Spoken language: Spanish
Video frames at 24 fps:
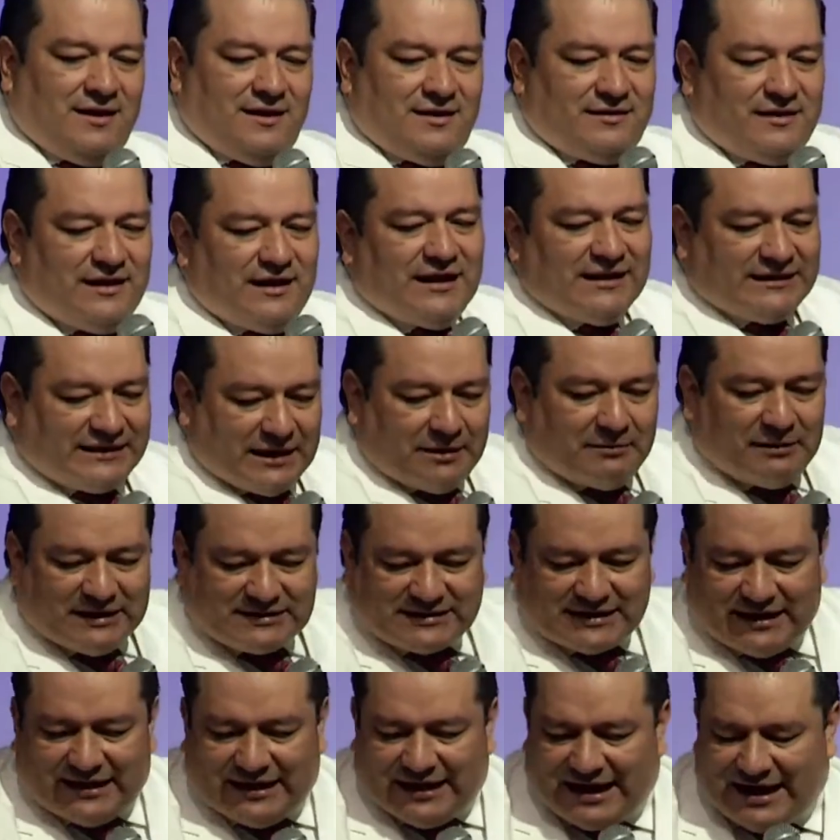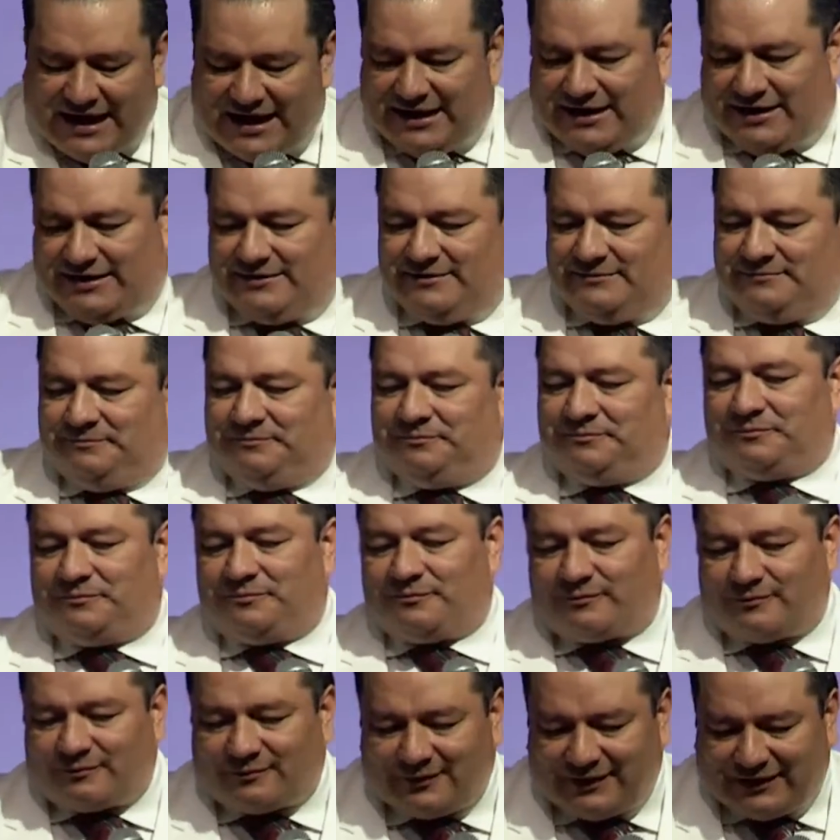Dile, te vas a dejar.
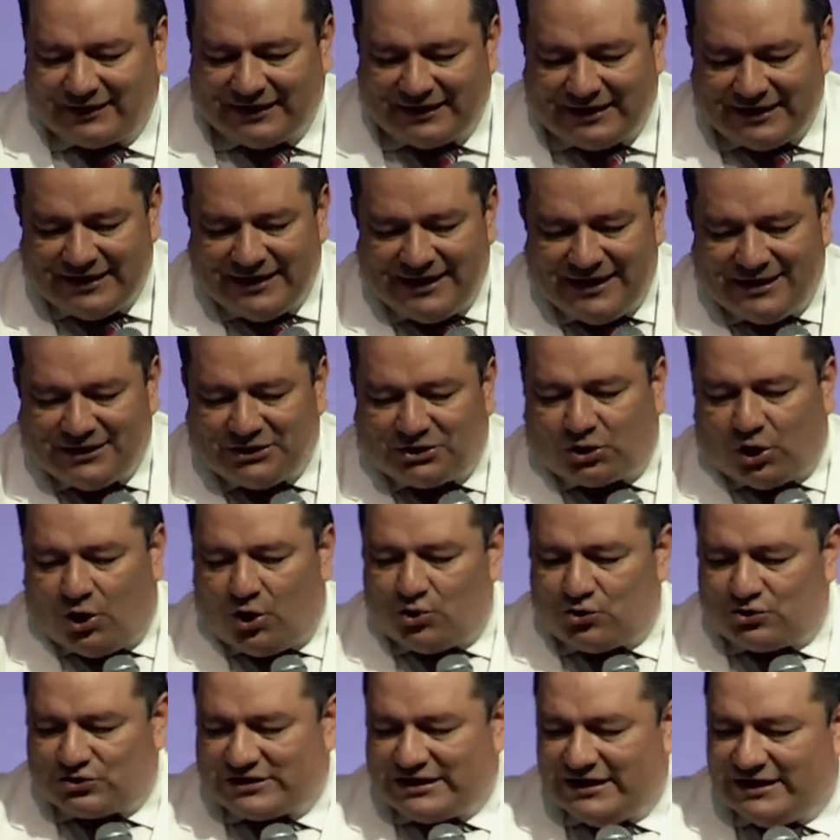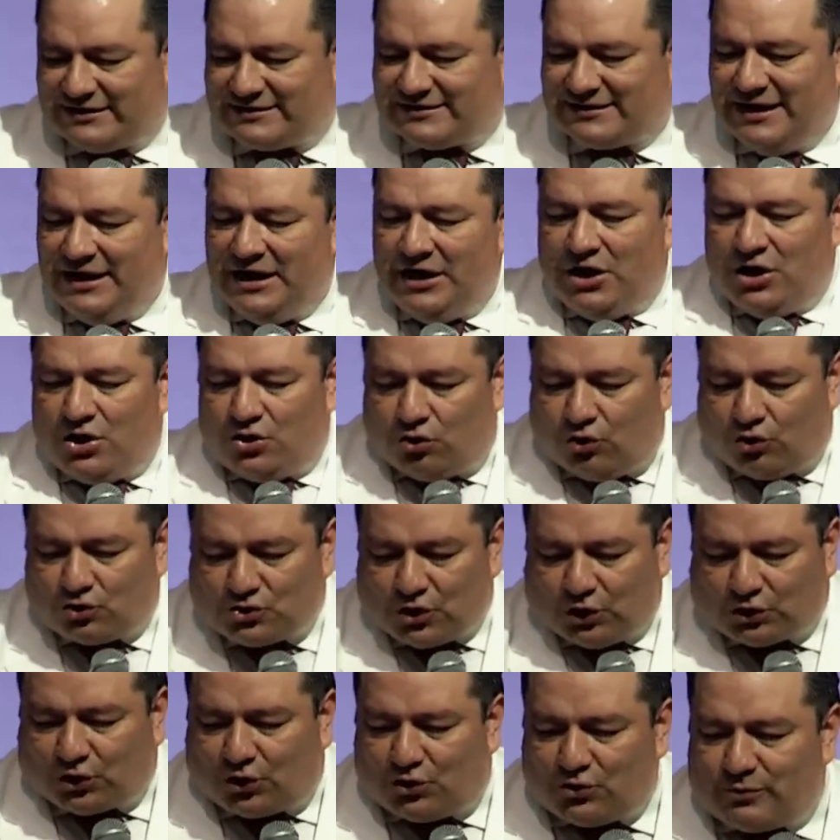Entonces,
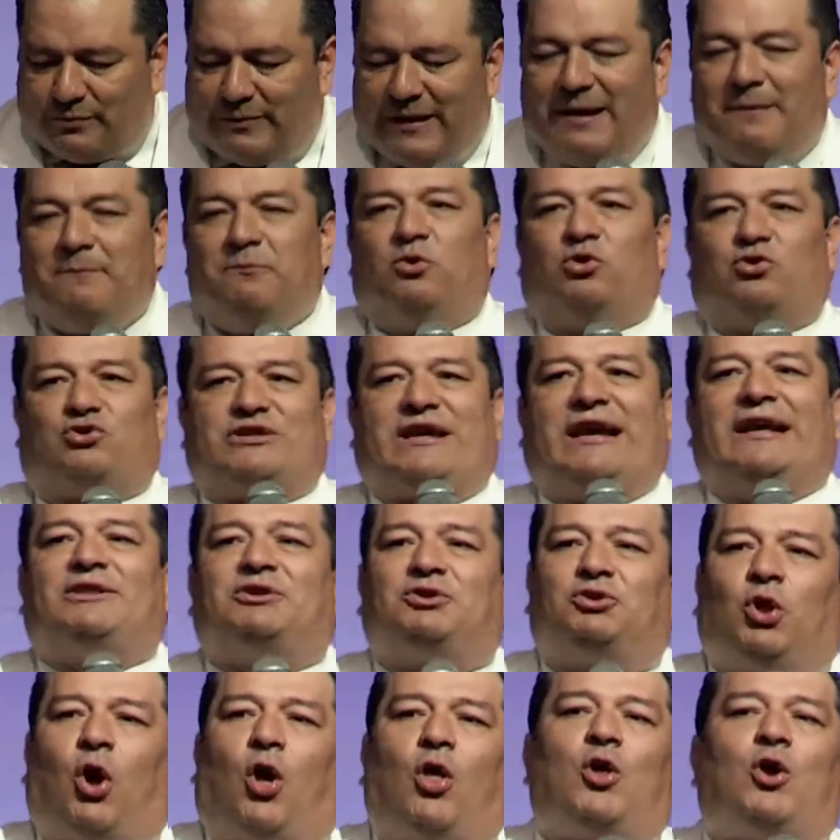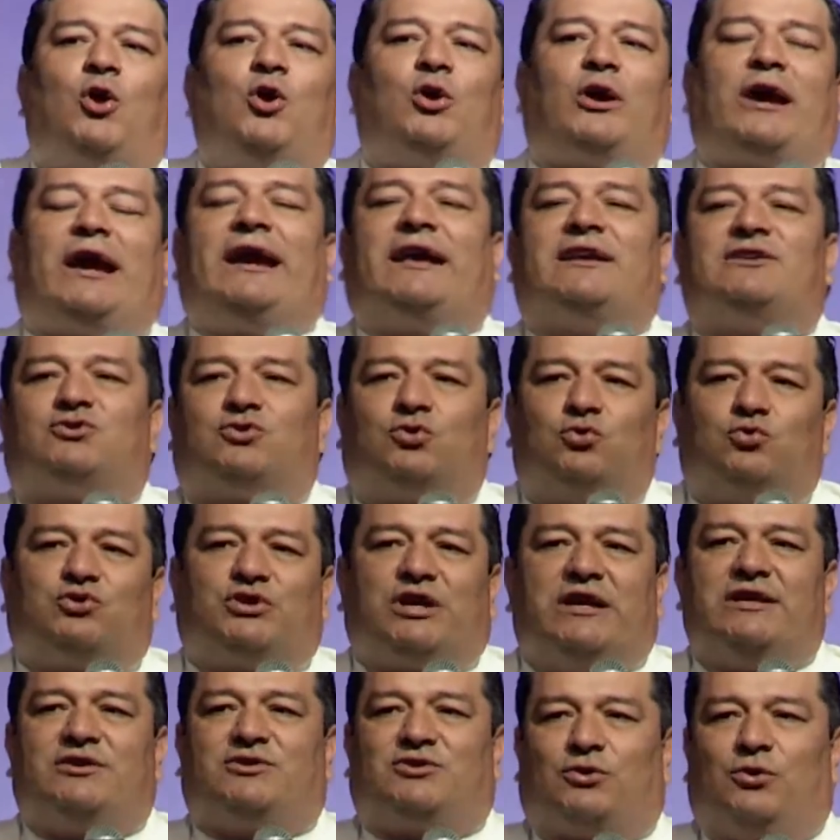nosotros vemos que todo lo que Jesús
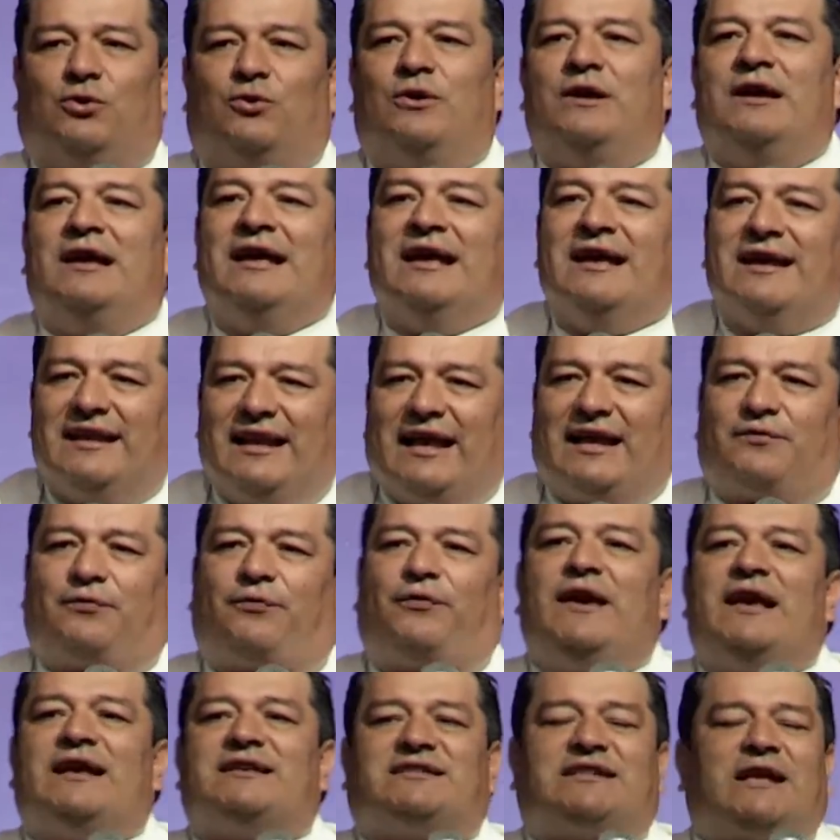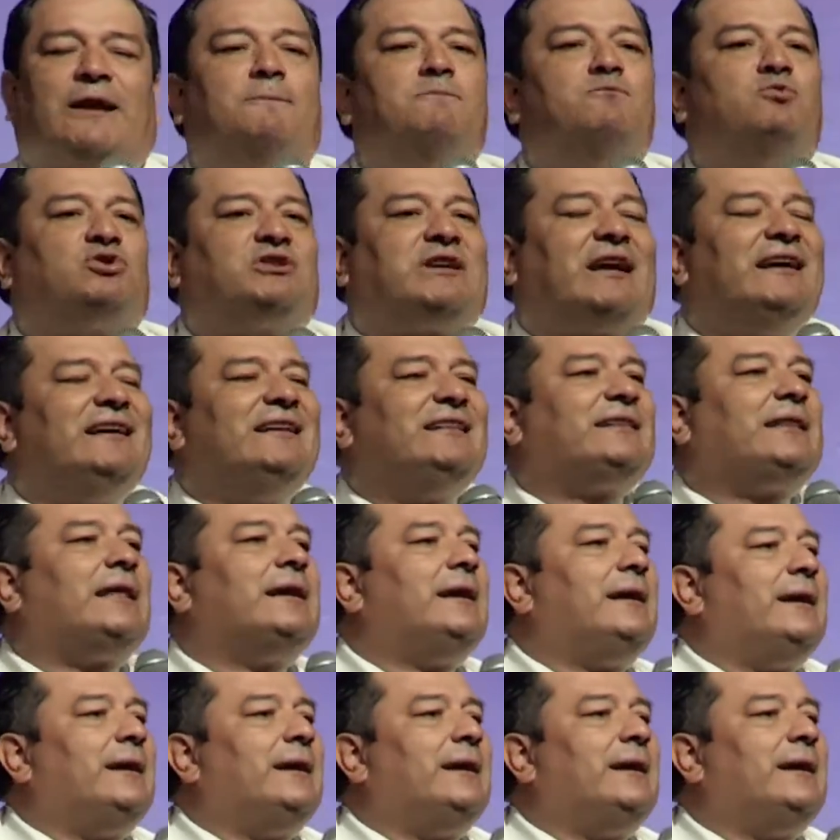hizo, las fiestas, mucha gente...